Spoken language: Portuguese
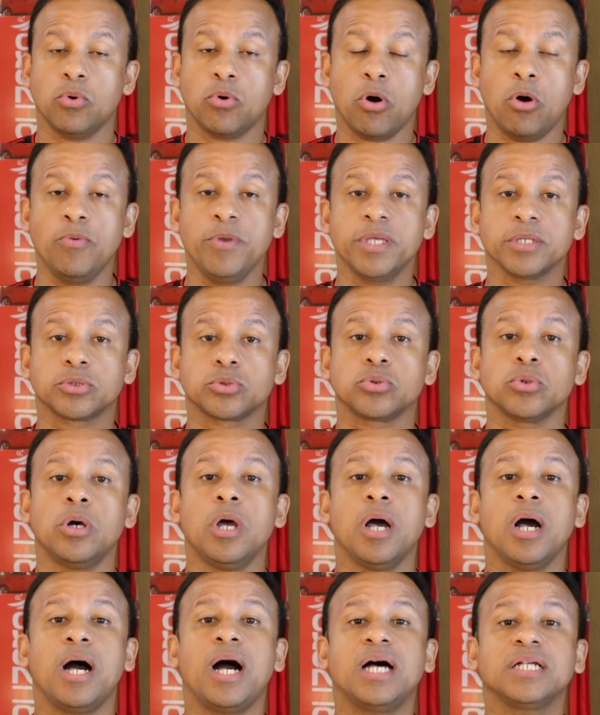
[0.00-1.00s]
Com isso,
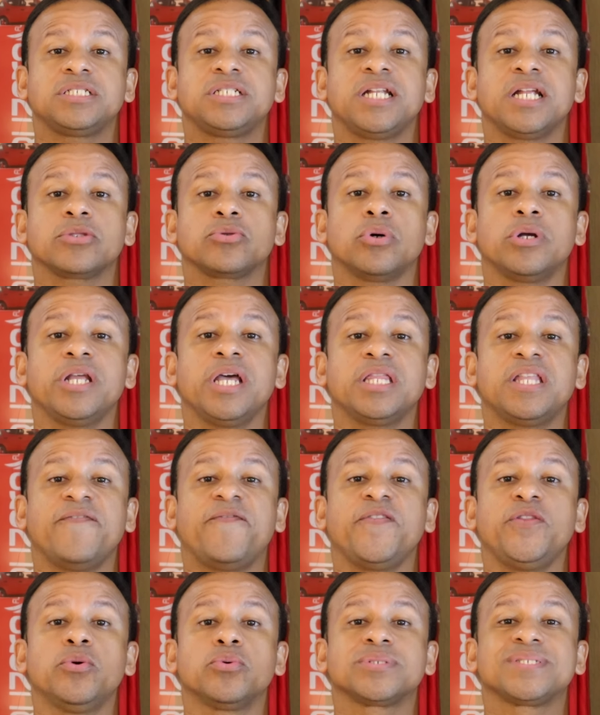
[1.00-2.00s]
a diretoria
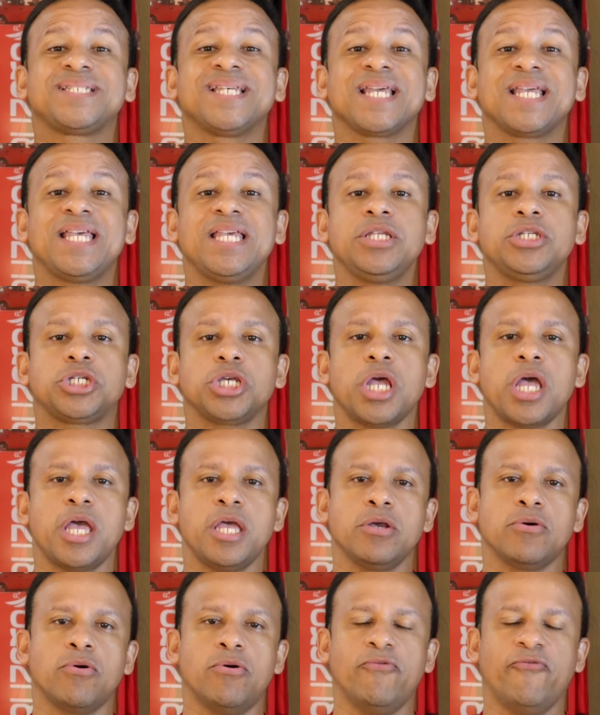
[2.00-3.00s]
definiu o seguinte
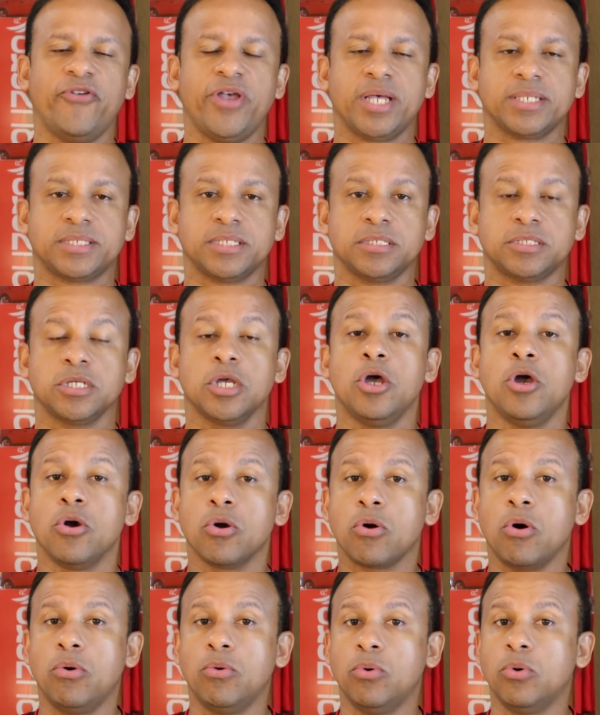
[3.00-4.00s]
em conversas
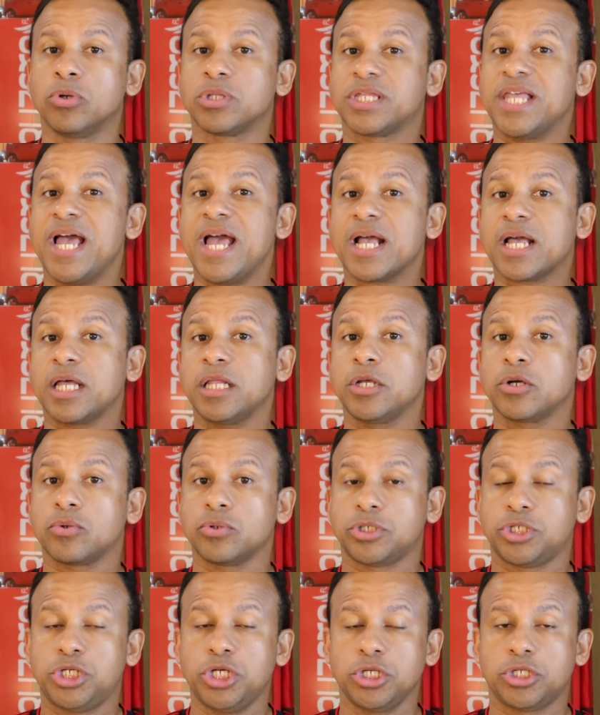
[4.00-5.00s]
com o
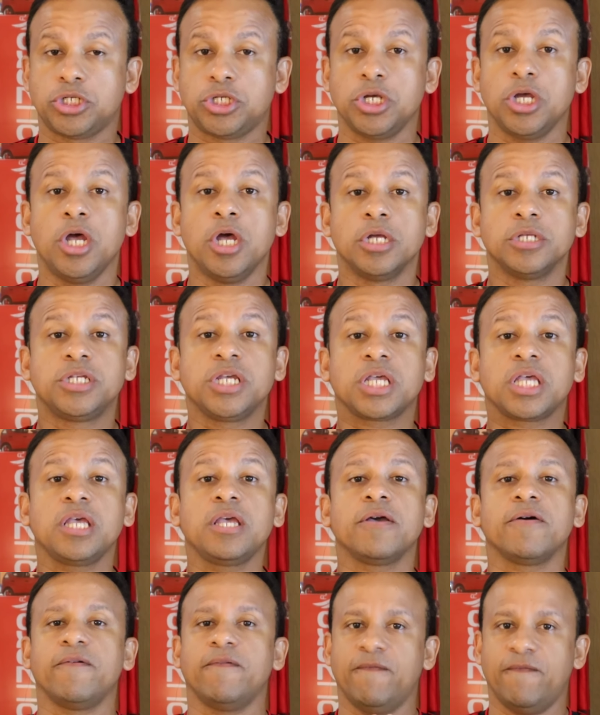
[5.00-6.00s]
técnico Tite, de
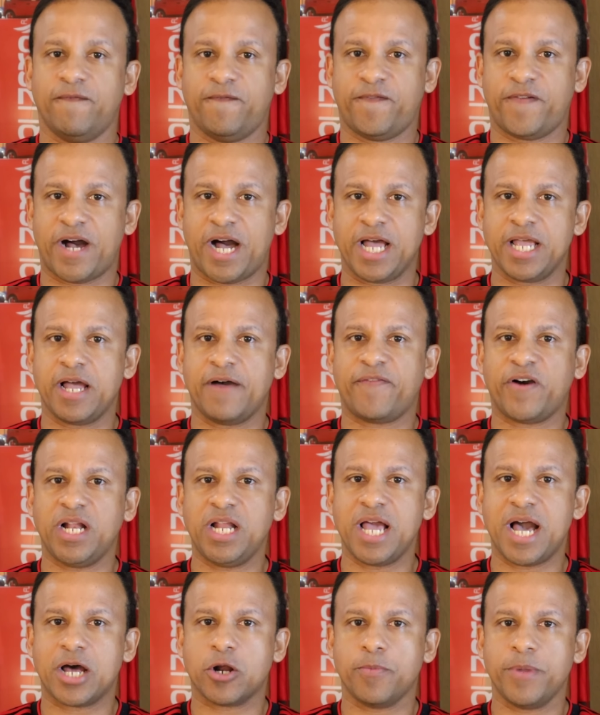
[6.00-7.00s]
que vai
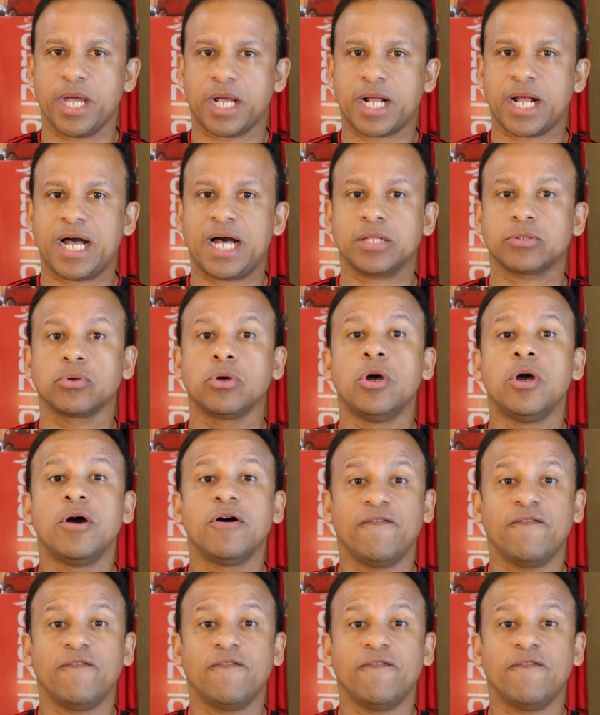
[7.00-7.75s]
avaliar o mercado,